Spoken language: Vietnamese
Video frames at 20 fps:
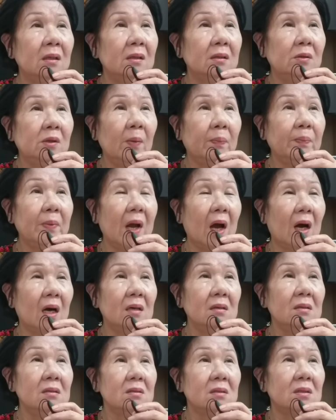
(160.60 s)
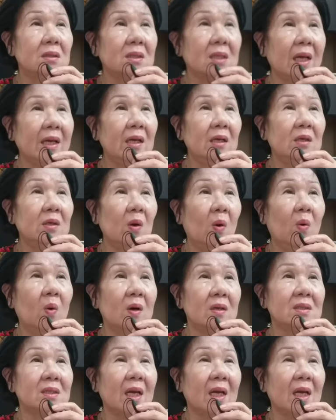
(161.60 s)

giúp đỡ xây chùa,